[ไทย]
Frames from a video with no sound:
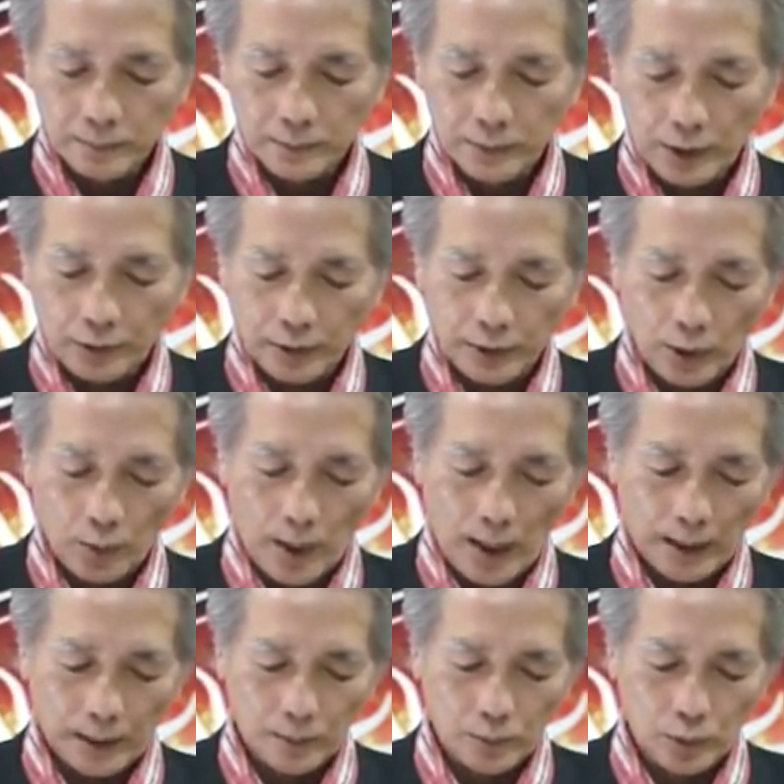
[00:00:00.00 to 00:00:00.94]
ราศีทวา
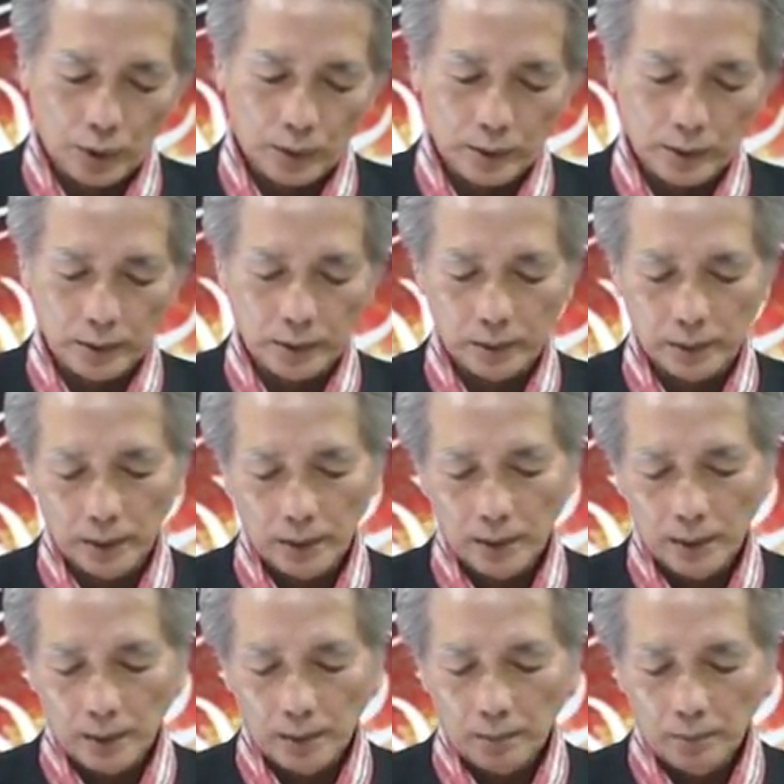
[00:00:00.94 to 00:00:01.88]
รทั้งหมดคือ
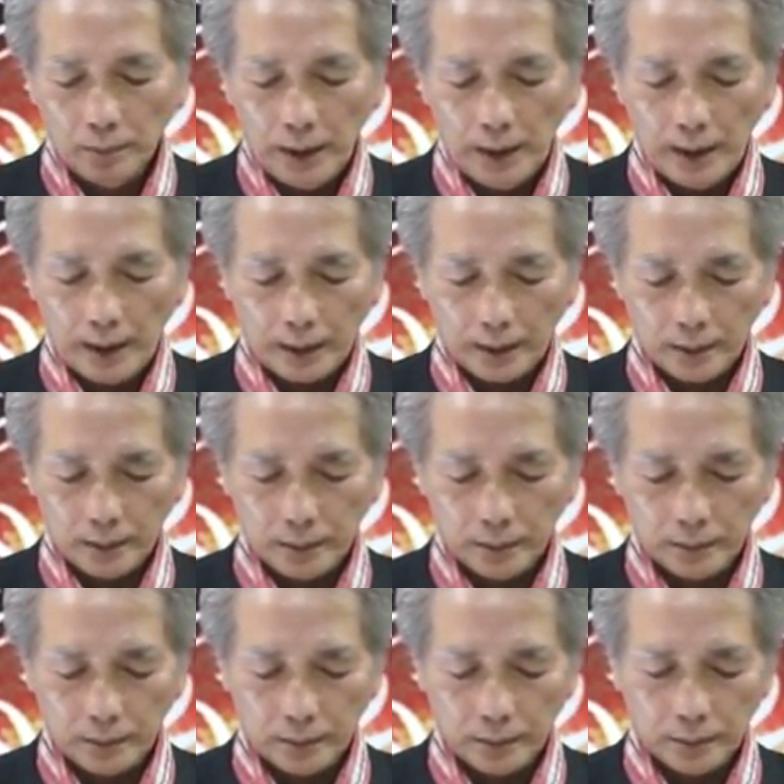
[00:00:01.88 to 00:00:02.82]
เมษ
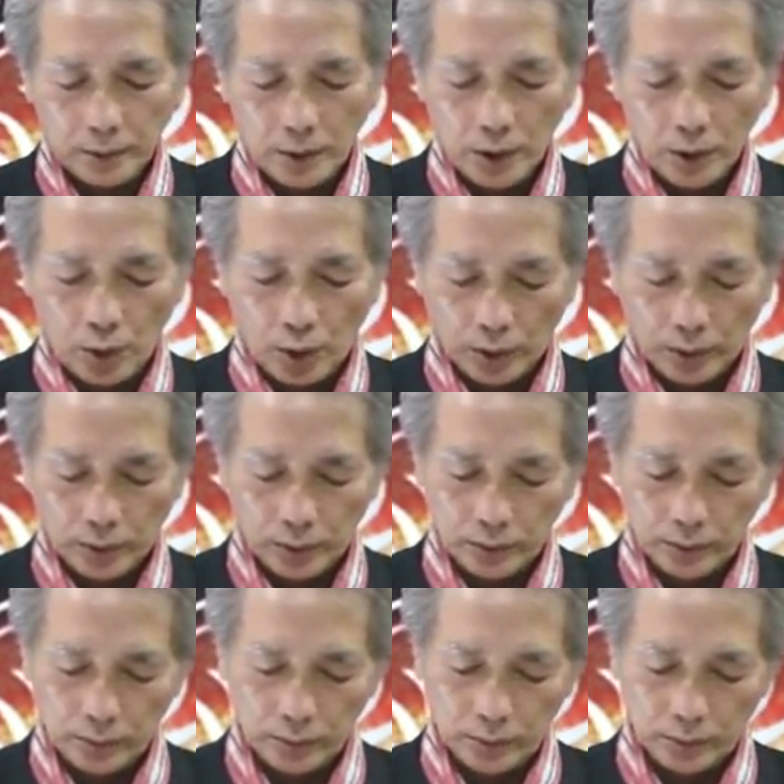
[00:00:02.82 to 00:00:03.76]
กรกฎ
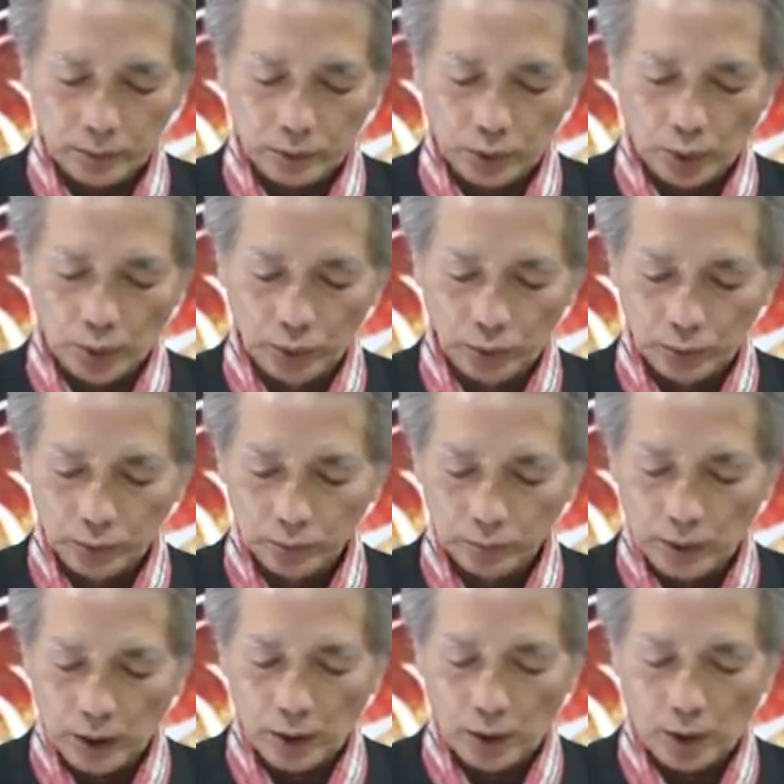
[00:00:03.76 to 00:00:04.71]
ตุล
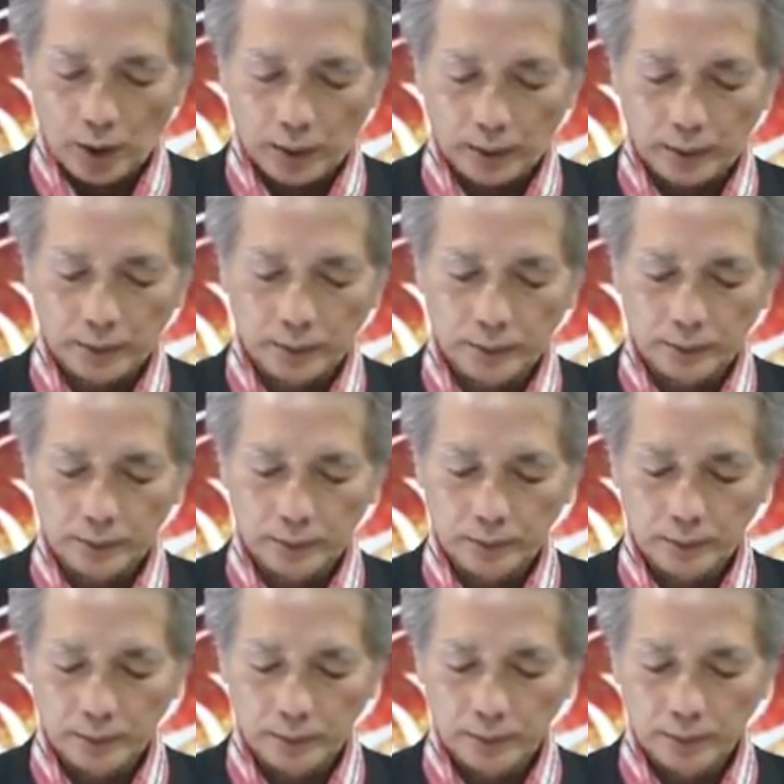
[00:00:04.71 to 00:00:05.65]
มังกร
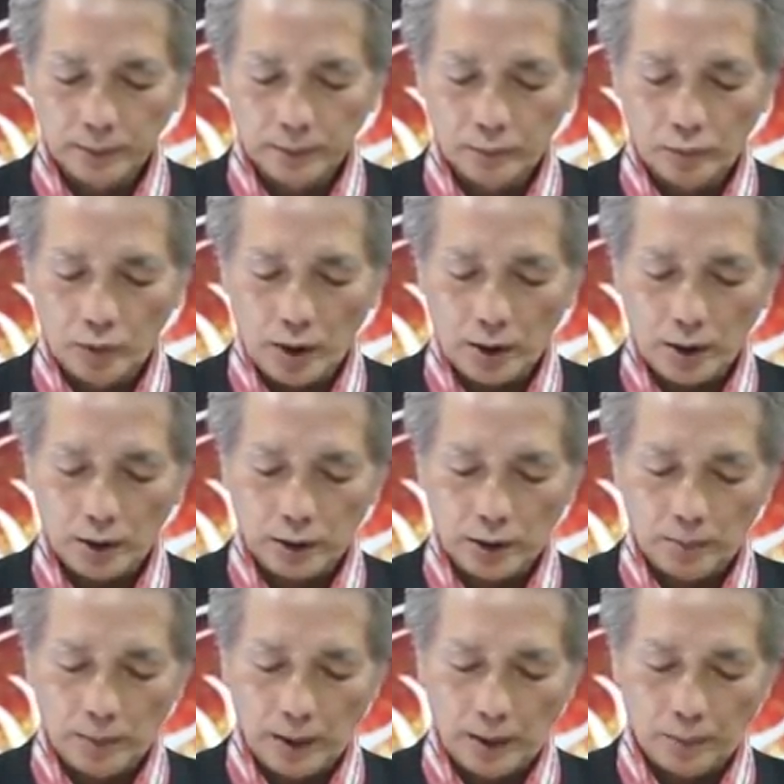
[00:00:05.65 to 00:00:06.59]
แล้วก็จะ
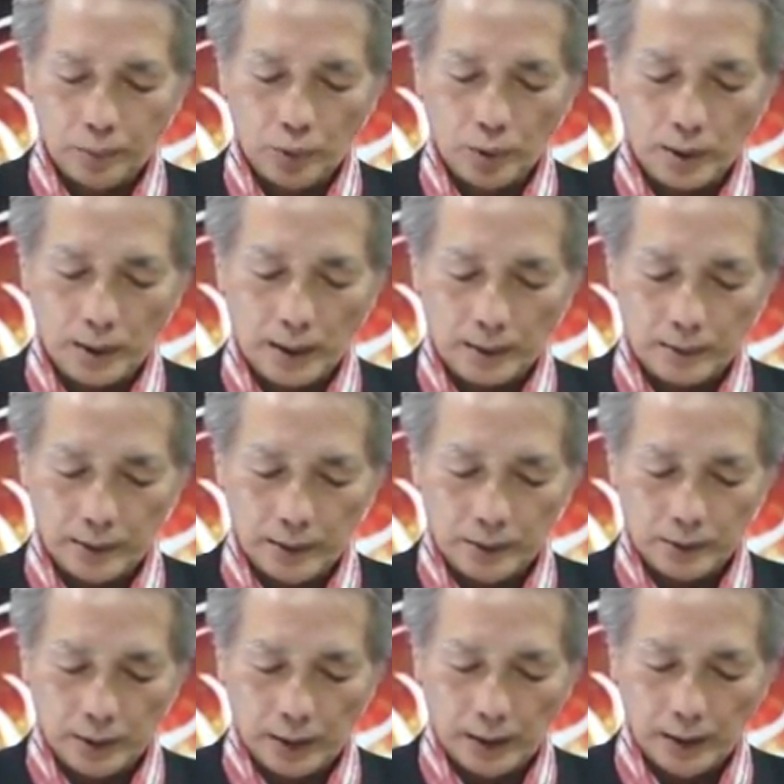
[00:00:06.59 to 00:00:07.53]
มีพวกราศี
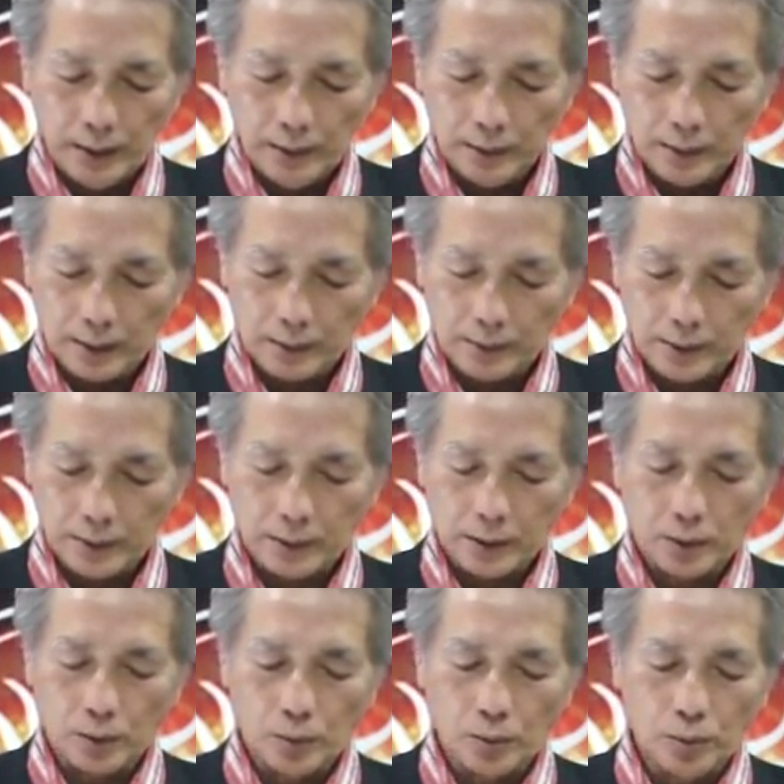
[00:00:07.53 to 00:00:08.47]
สิงห์ราศีธ
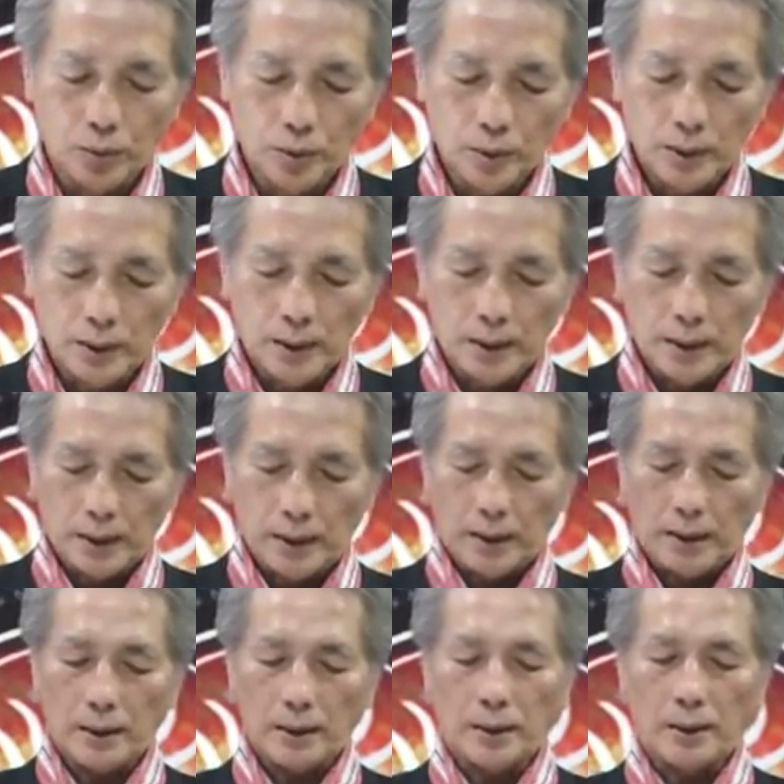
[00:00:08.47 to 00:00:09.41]
นูนะ
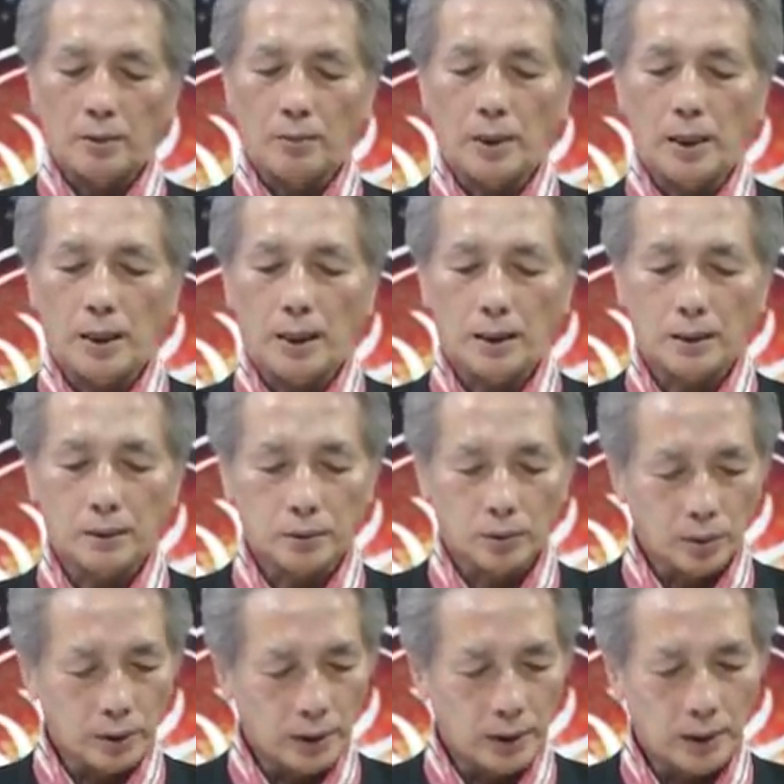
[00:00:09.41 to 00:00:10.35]
ฮะเข้ามาตร
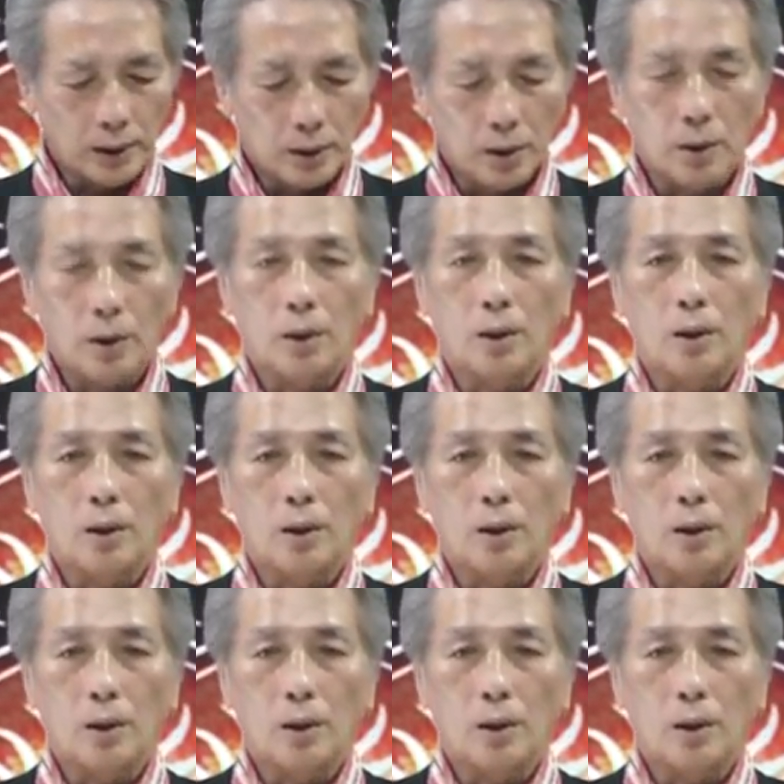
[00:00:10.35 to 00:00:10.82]
งนี้ก็